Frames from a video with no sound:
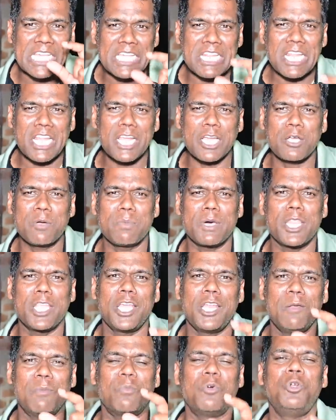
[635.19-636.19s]

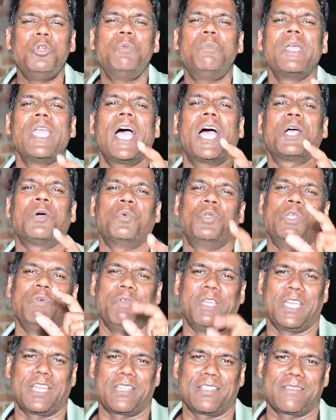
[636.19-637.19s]
இறக்குமதியில் முழுமையாக
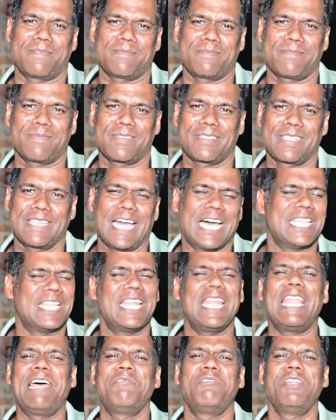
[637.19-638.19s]
உதவுகிறது
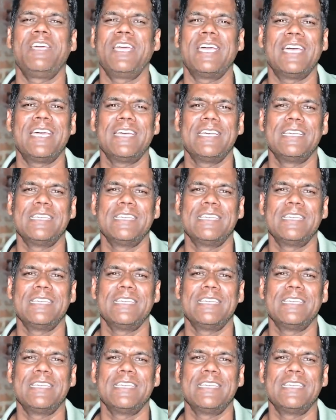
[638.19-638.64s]
அதெல்லாம் விடுங்க